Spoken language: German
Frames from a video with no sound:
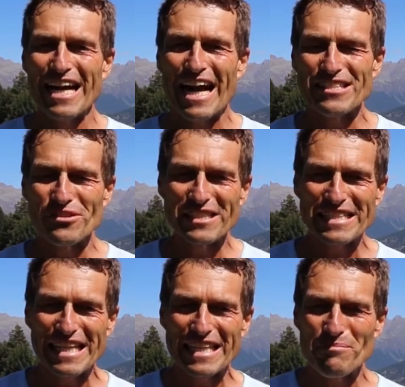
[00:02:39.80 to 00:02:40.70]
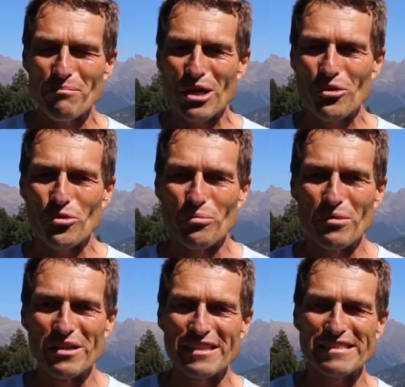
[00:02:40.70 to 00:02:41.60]
Also es geht immer
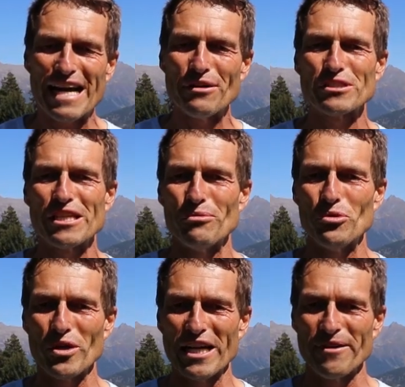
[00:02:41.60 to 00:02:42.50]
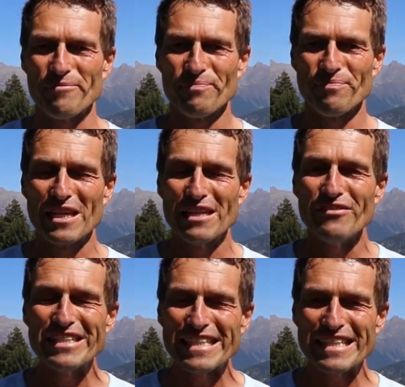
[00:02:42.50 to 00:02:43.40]
um das Ausgewogene.
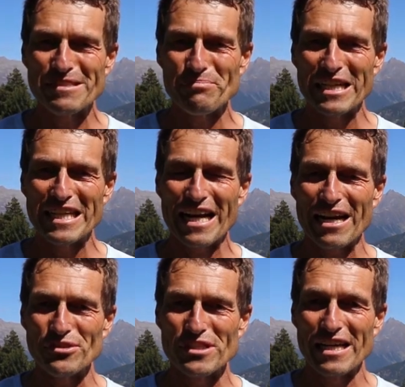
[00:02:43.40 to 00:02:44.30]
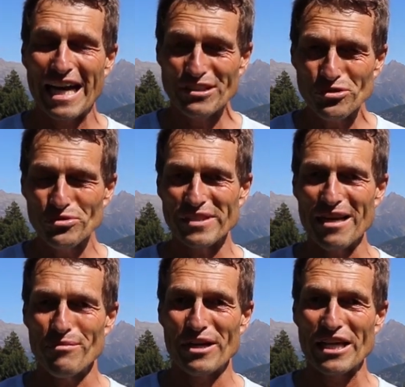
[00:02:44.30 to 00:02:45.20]
Wie sieht das bei dir aus? Hast du
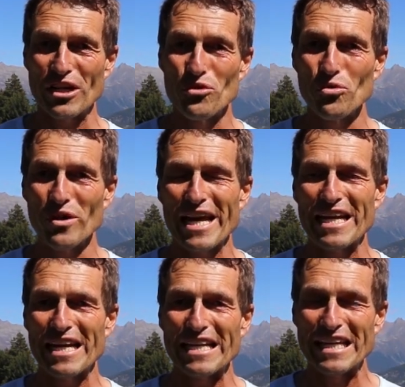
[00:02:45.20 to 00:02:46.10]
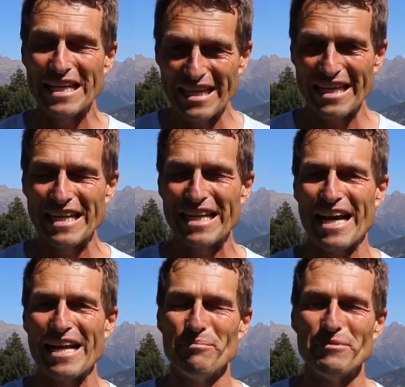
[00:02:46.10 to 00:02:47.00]
selber genug Energie in
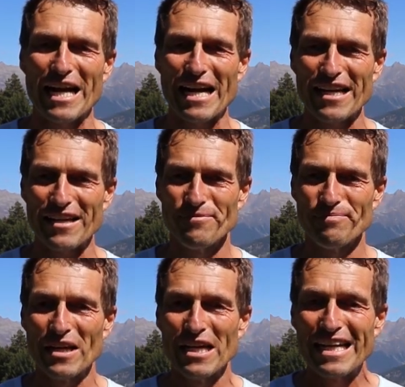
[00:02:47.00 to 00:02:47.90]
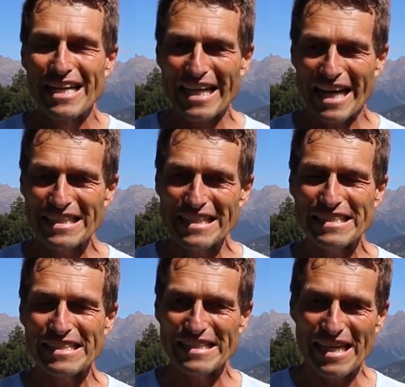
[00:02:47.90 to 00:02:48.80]
deinem Tank? Kann
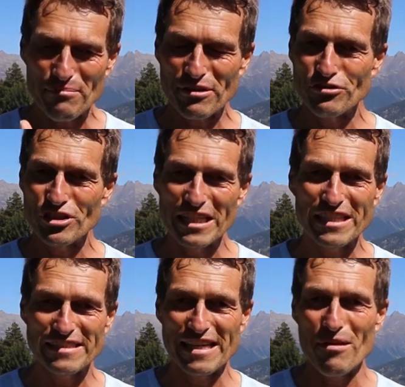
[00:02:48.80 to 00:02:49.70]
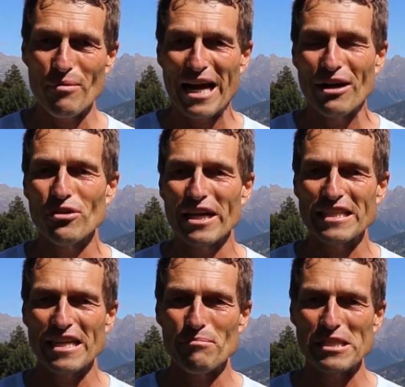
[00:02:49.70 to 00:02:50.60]
dieses Thema für dich selber auch
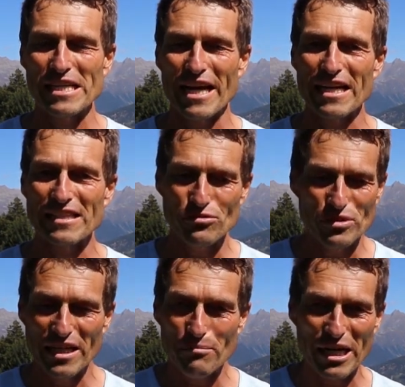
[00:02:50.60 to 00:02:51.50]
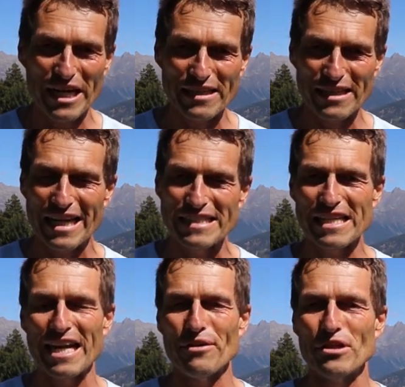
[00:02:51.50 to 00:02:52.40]
ein Thema sein, dass du hier mal ganz
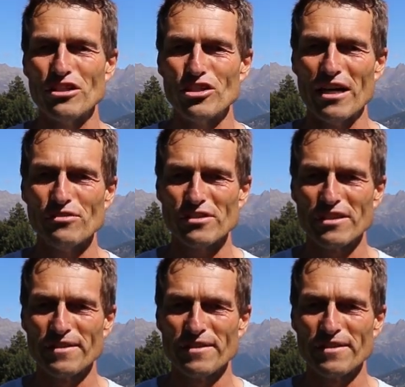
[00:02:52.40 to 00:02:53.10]
genau hinschaust?